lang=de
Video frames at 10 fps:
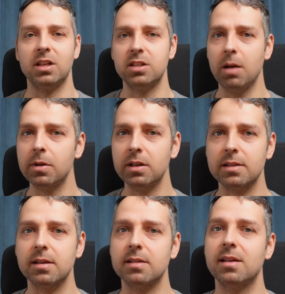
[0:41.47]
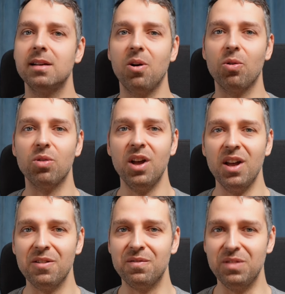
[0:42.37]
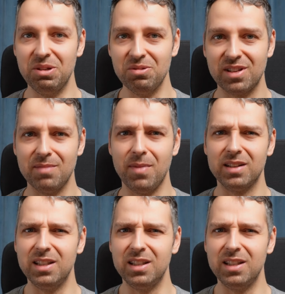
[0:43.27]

Ich habe in letzter Zeit auch Videos gemacht,